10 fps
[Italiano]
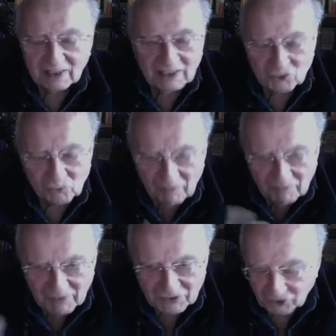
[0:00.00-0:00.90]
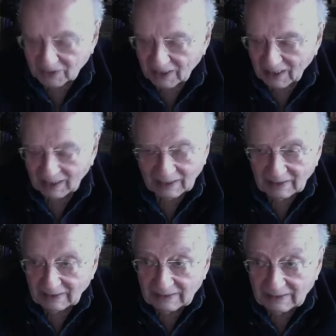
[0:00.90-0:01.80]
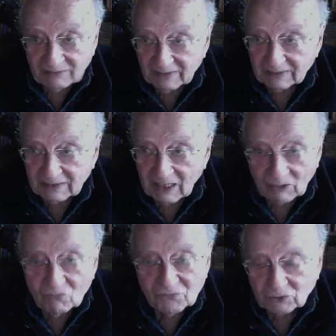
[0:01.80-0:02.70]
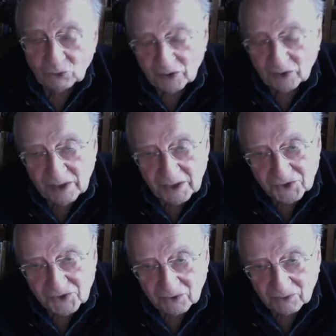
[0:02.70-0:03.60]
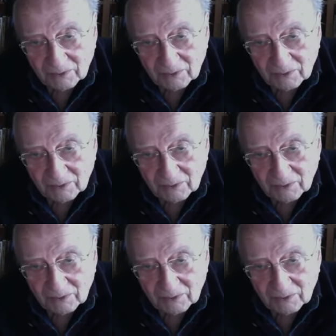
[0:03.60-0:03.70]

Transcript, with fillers: alla sua vivacità, diventa un fattore di rischio